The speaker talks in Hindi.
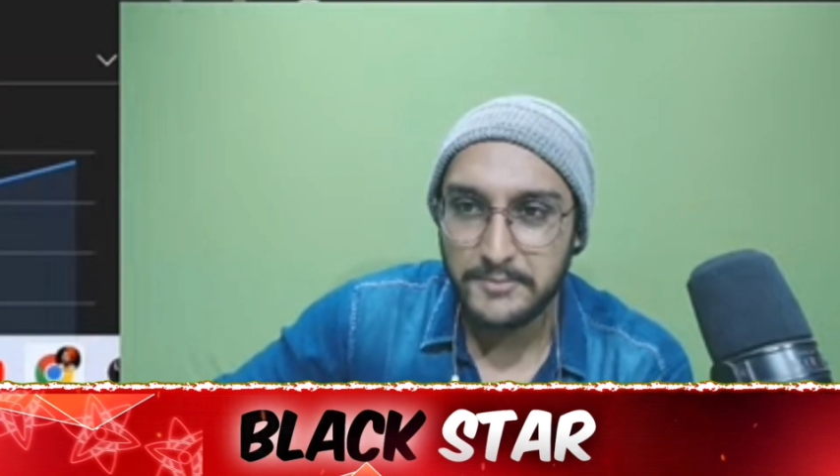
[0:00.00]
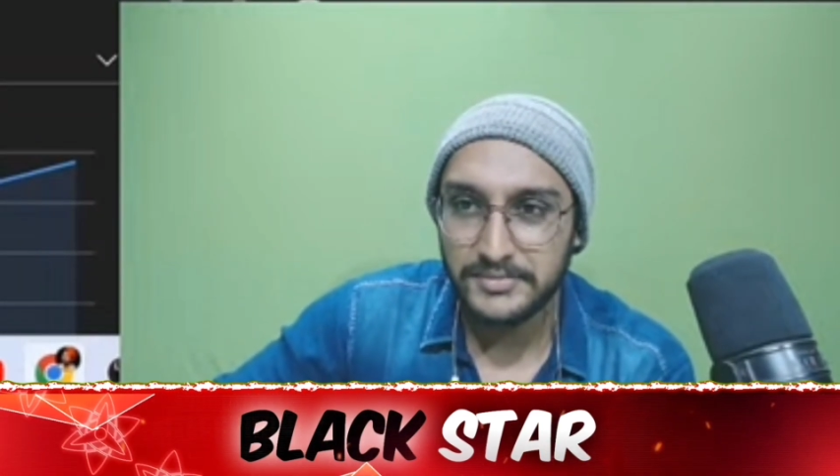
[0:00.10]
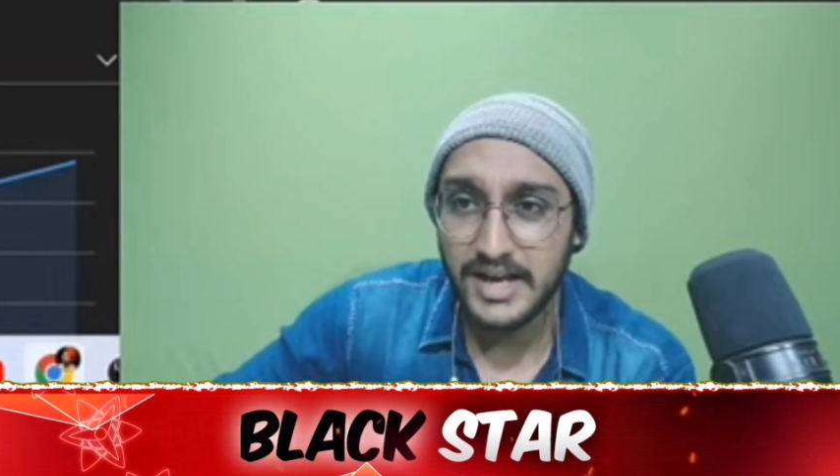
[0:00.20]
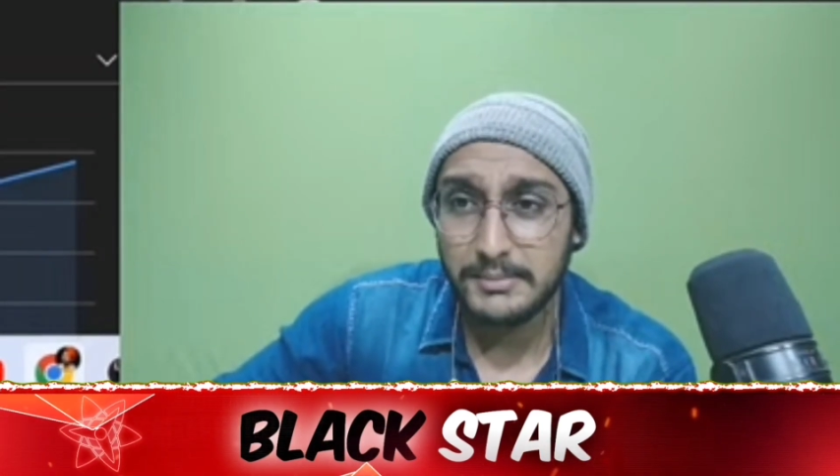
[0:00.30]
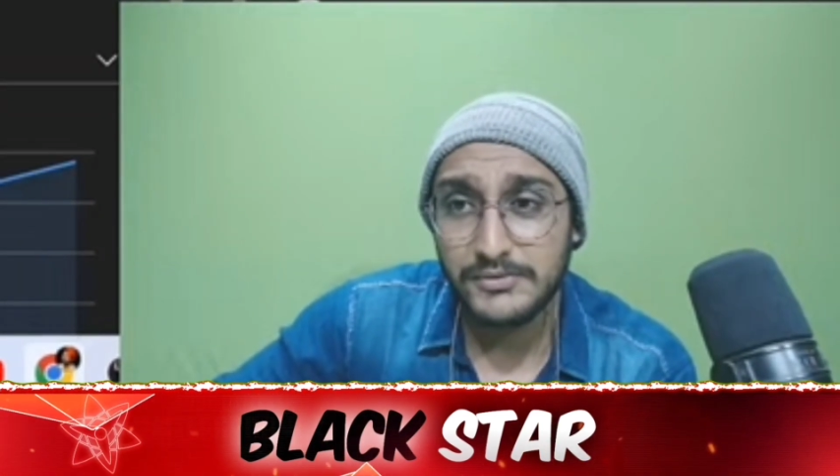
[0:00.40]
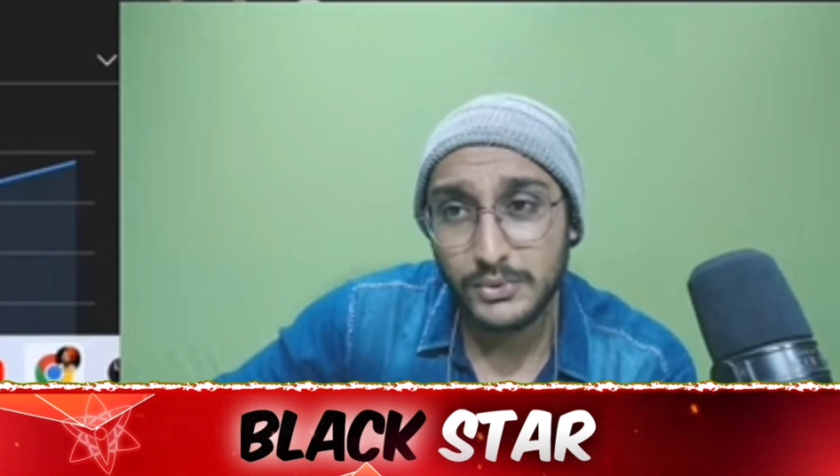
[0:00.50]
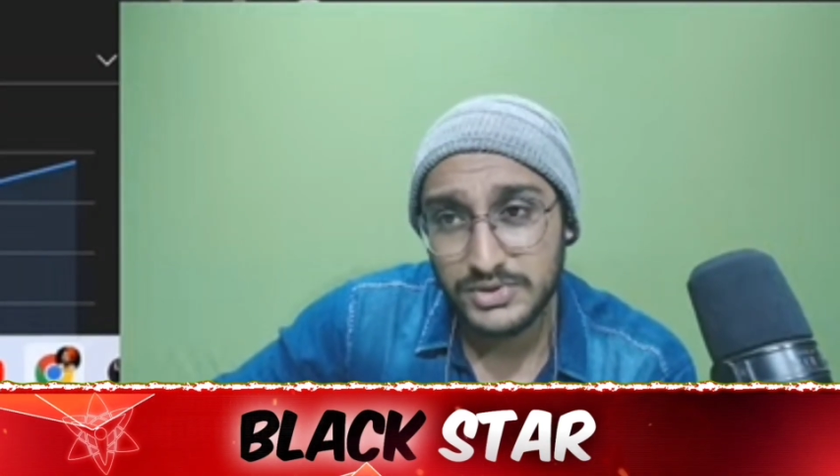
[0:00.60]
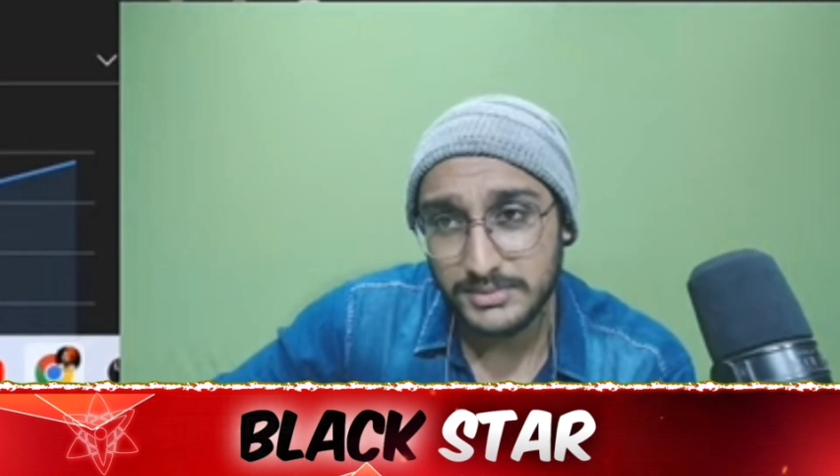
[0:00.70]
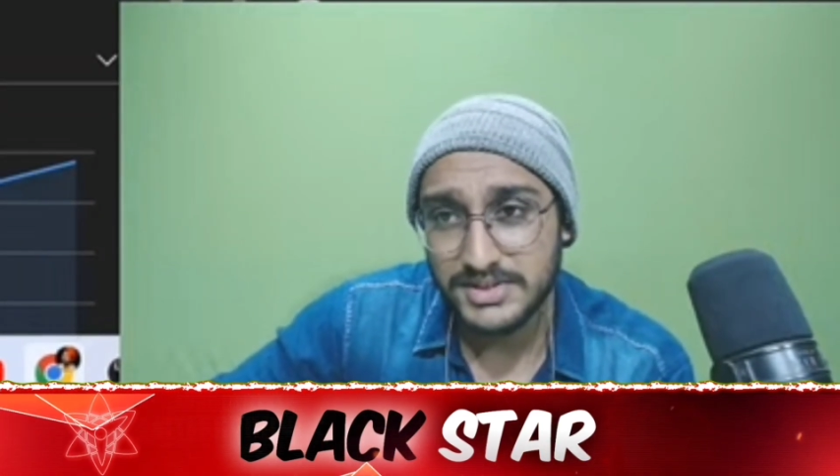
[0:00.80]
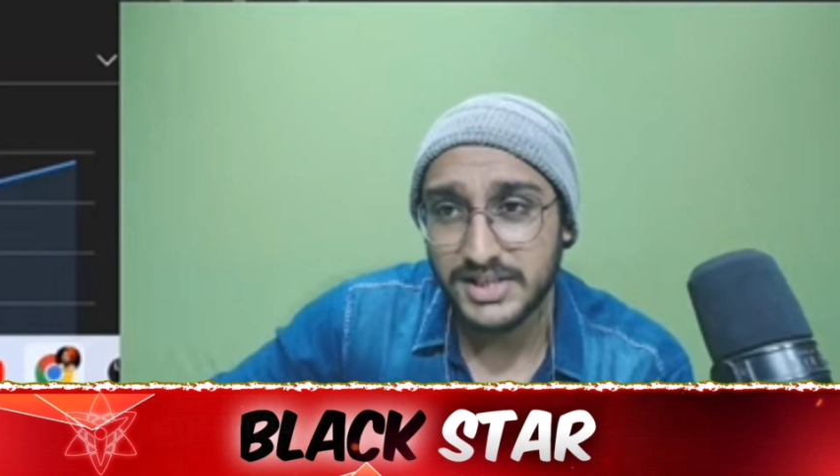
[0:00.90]
ना मैं फ्यूचर
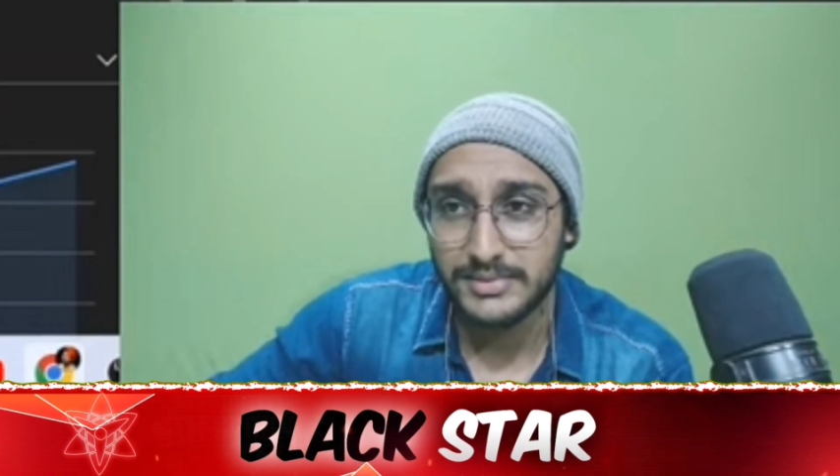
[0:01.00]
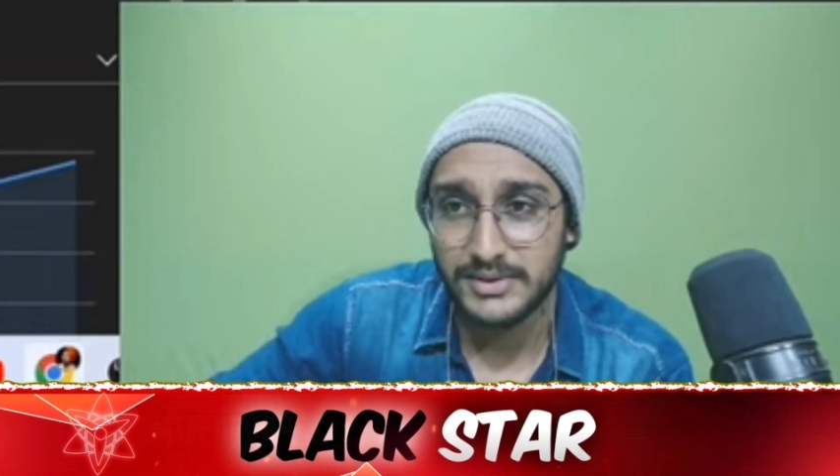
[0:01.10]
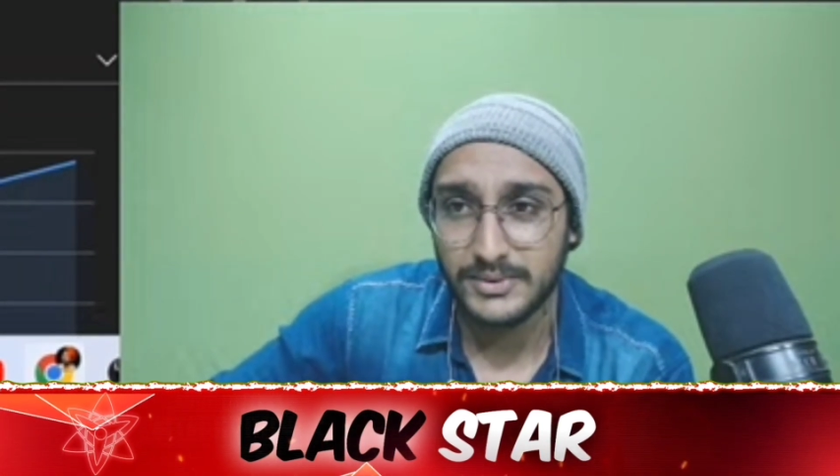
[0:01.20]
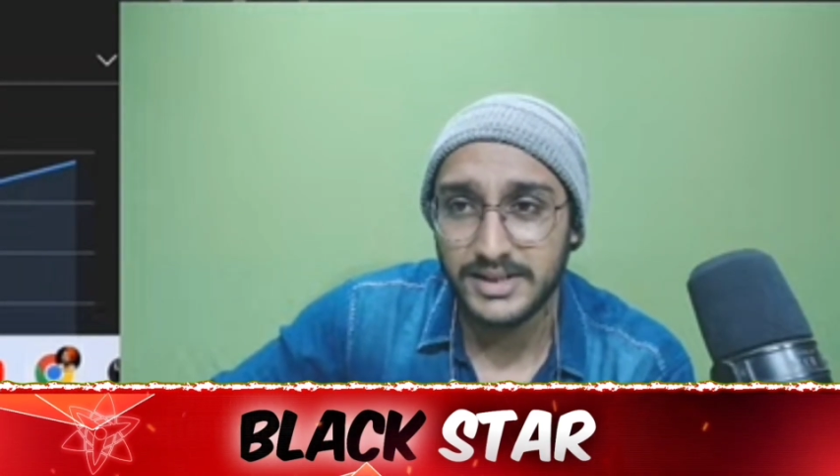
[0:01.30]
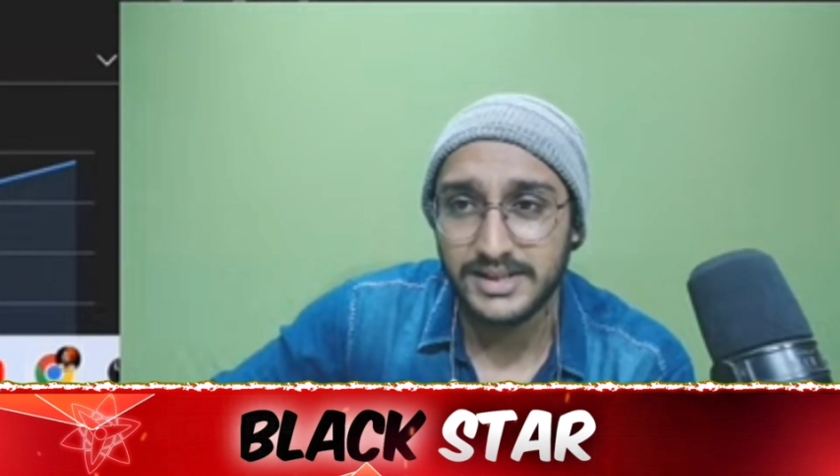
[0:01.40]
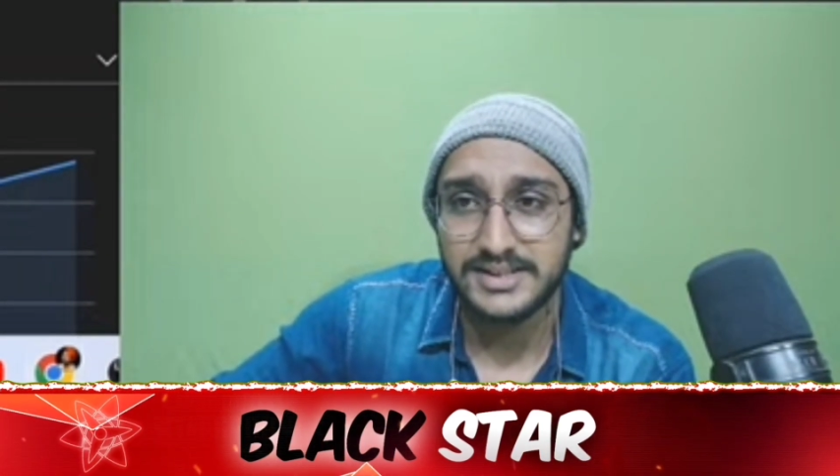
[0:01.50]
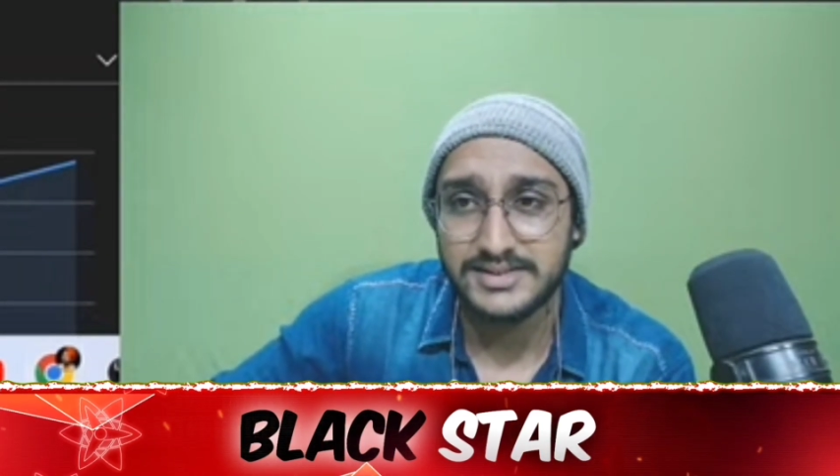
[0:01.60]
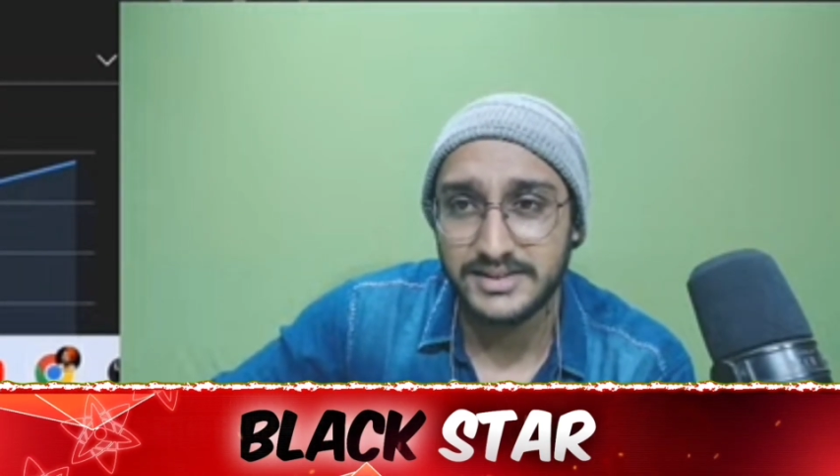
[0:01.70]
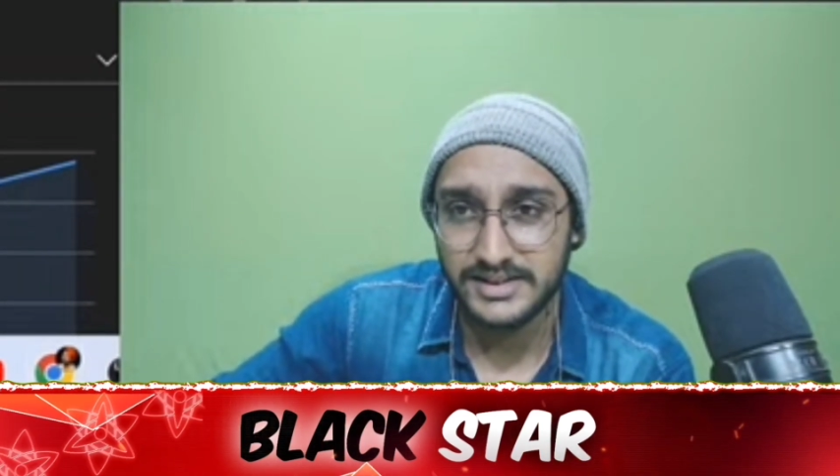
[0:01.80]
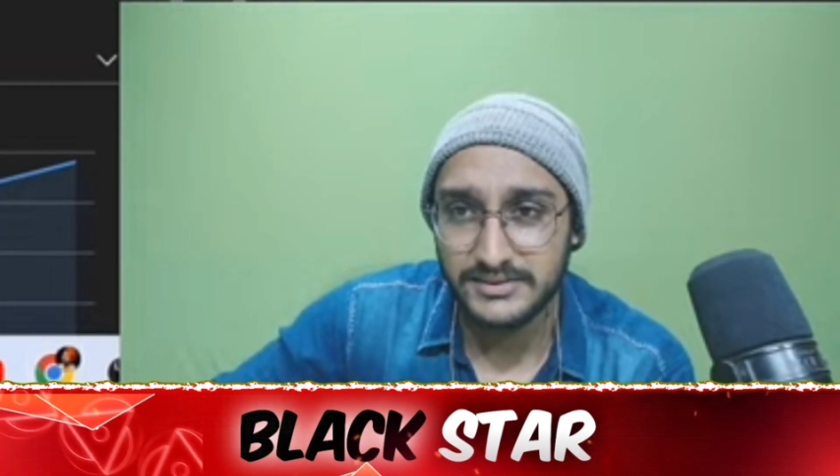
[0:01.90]
में शायद बनूंगा लेट्स सी